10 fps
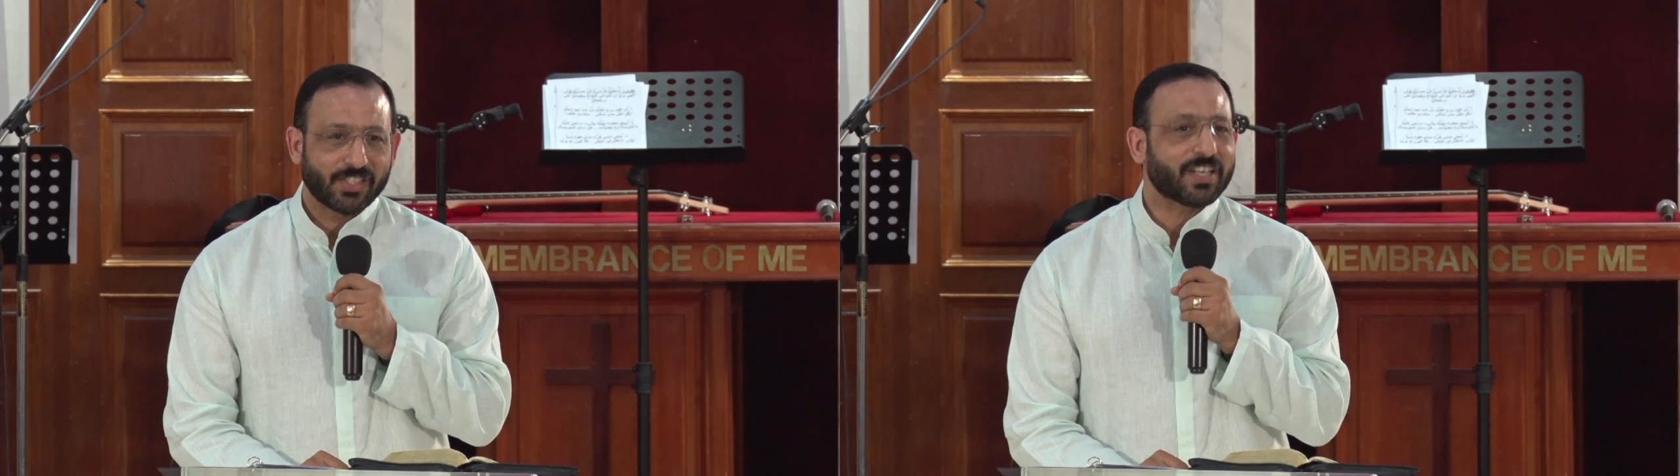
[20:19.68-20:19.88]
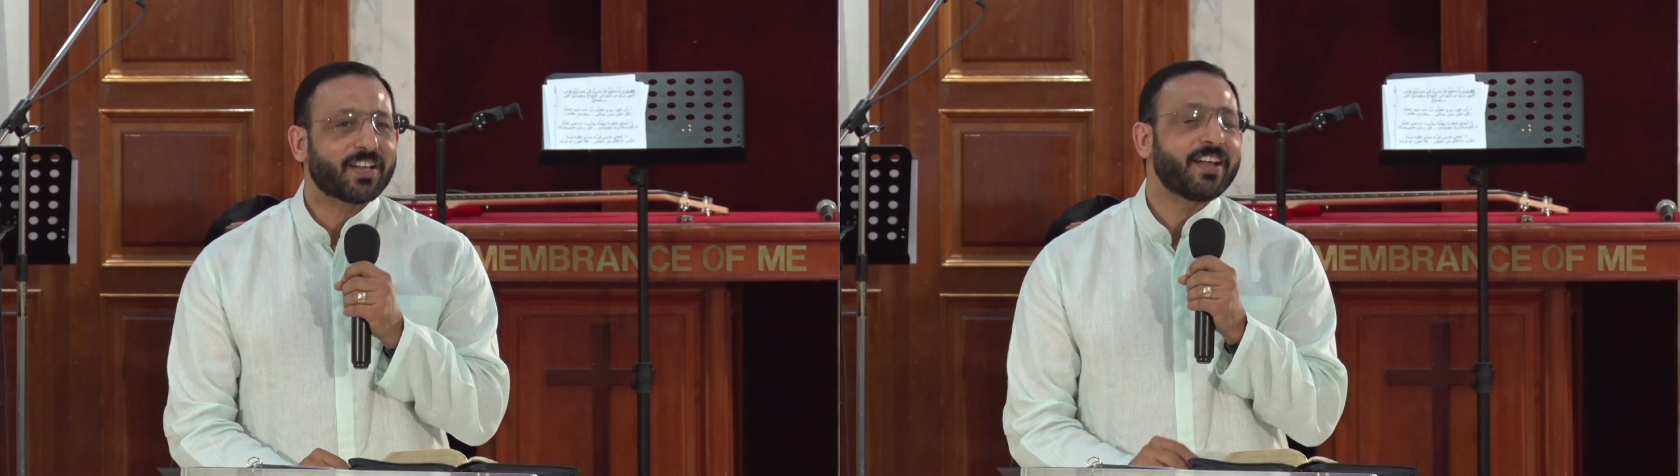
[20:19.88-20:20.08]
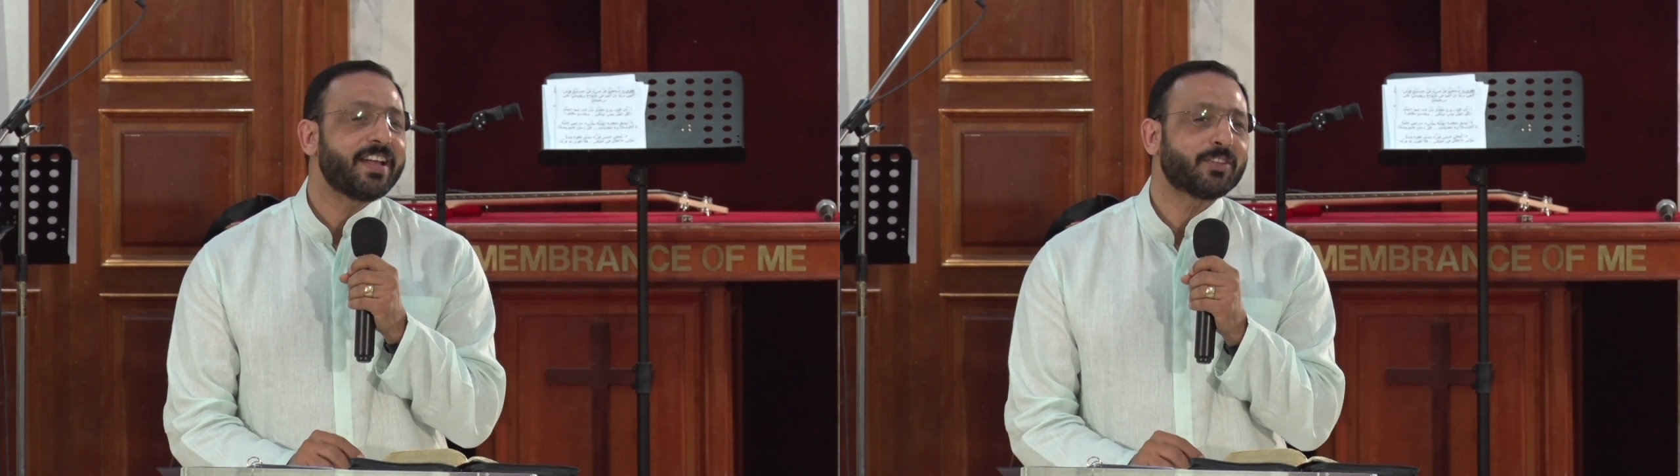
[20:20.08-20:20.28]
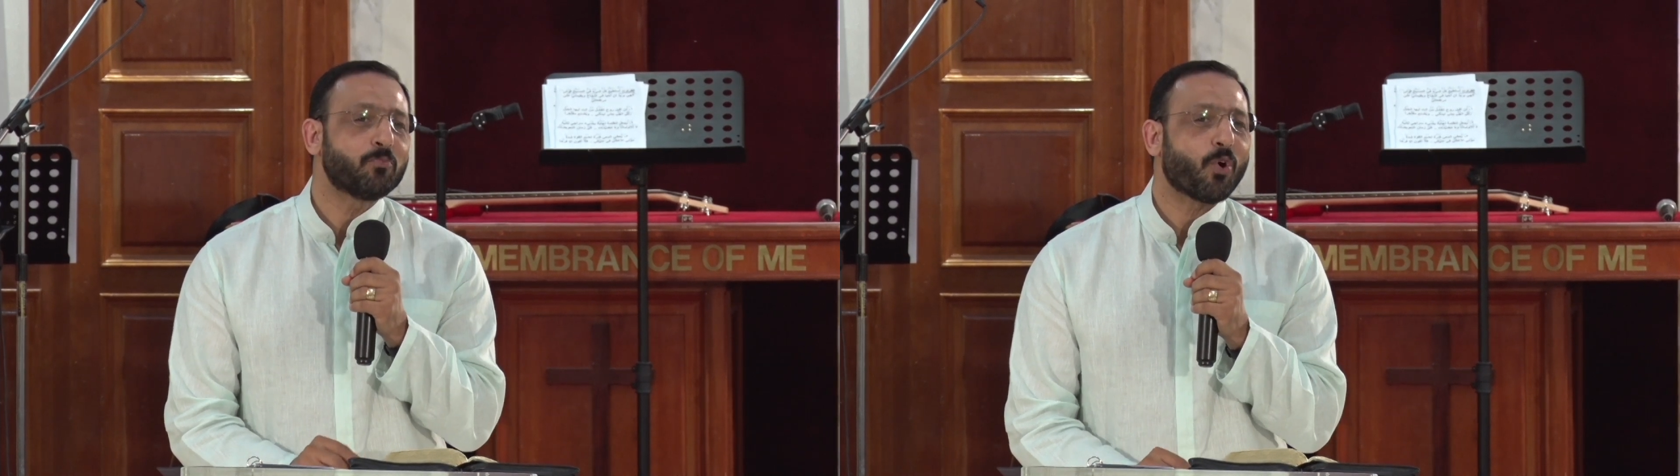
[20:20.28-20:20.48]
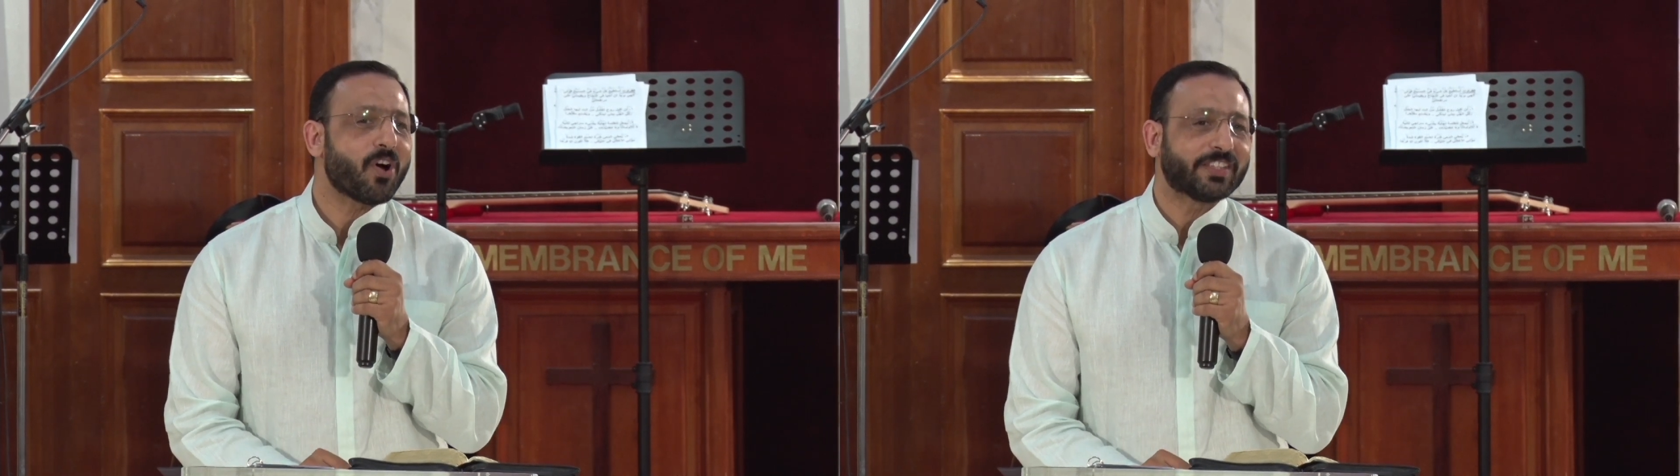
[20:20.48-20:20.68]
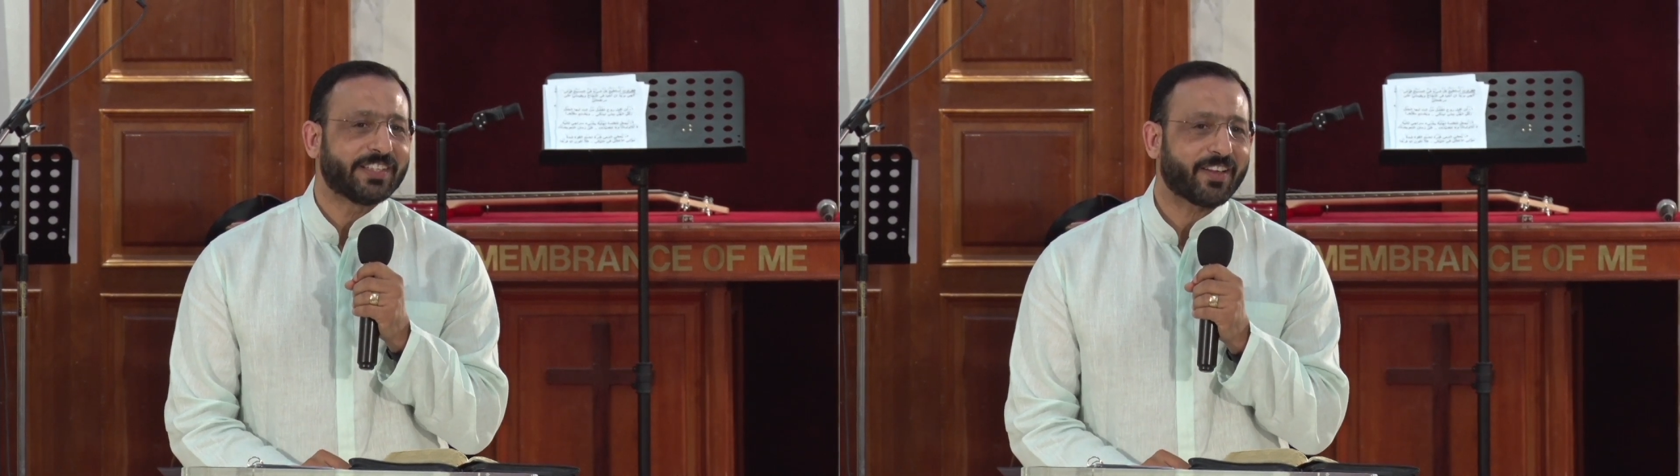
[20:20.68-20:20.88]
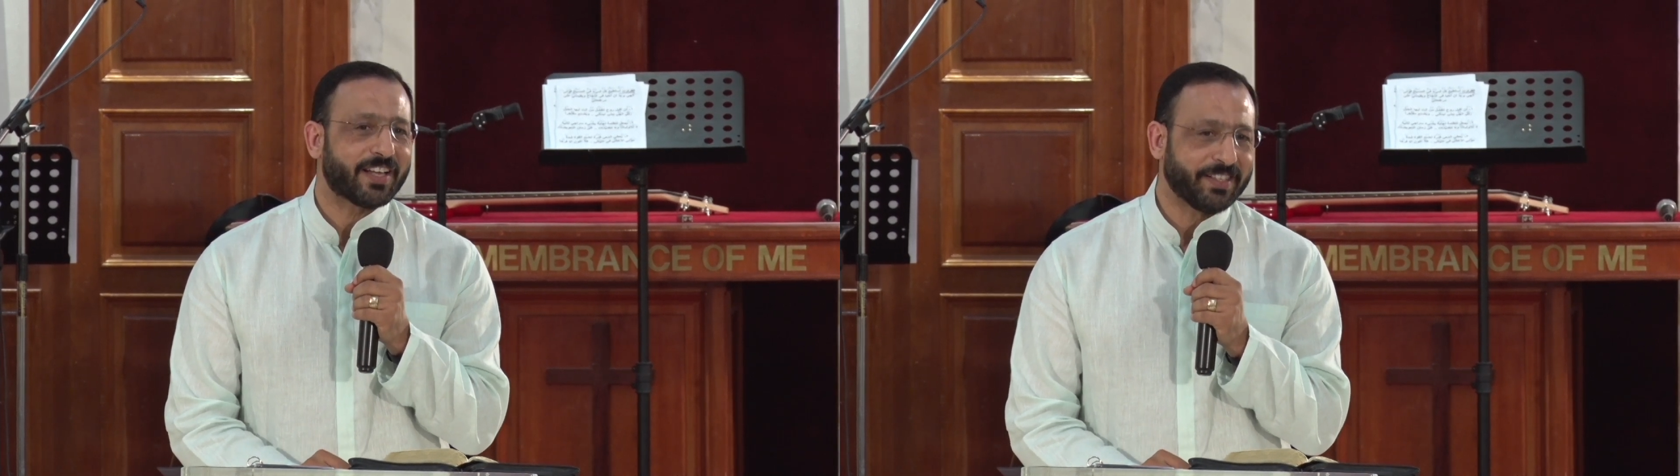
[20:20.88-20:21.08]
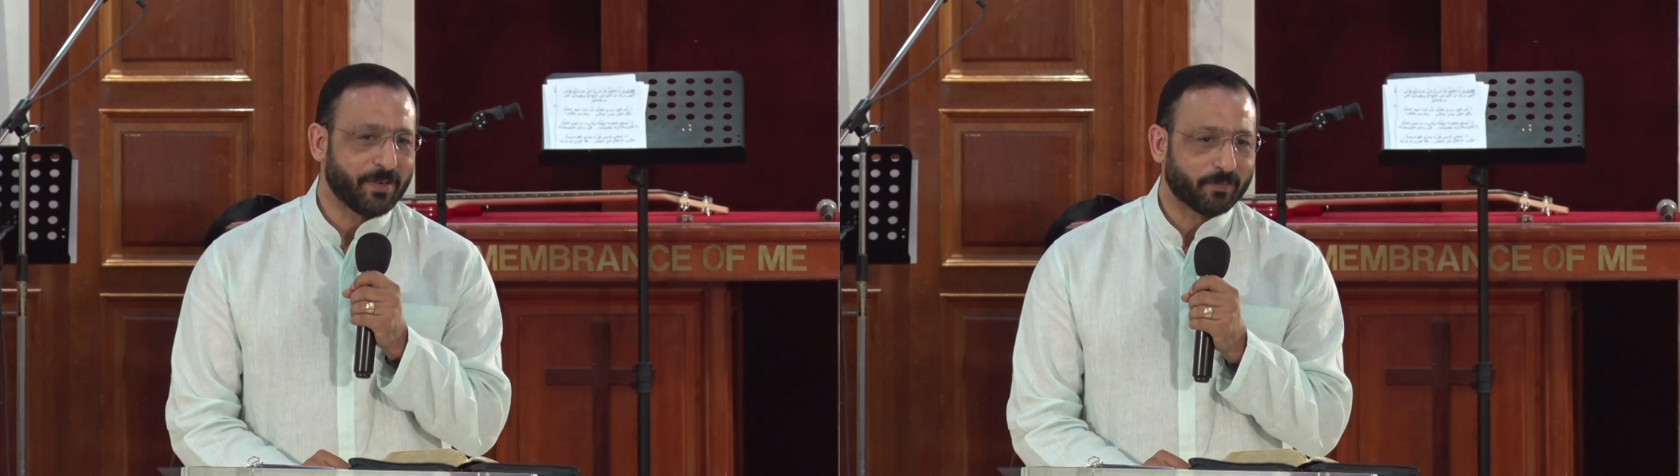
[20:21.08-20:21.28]
ذكريات مقاتل
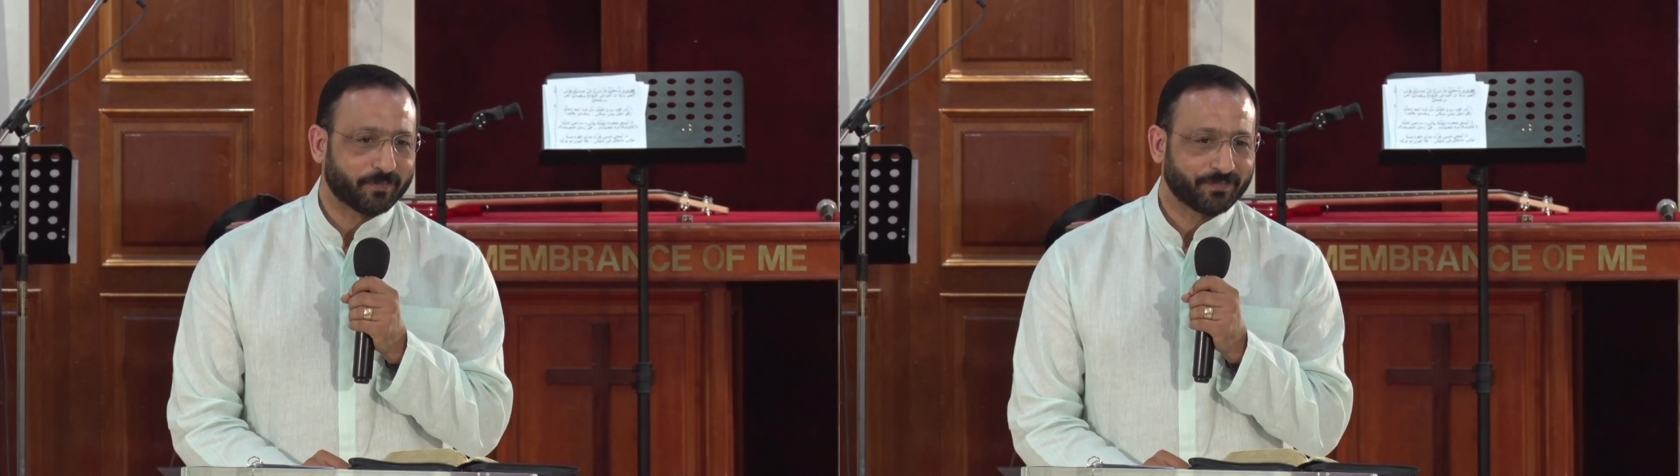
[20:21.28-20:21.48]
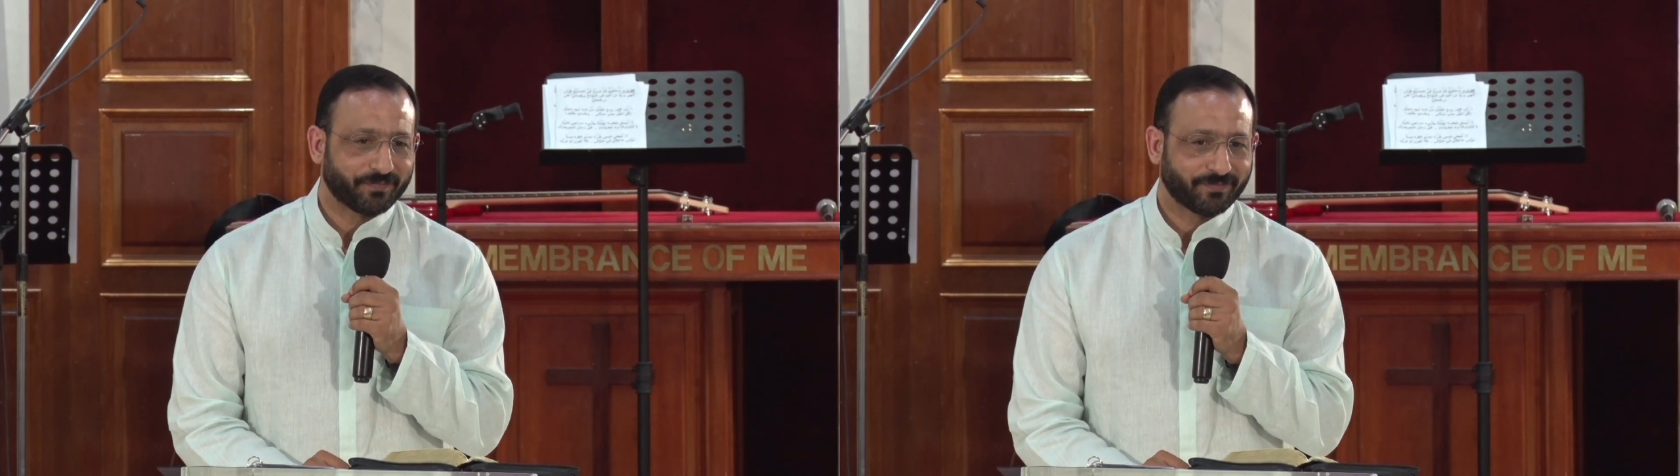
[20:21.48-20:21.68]
قديم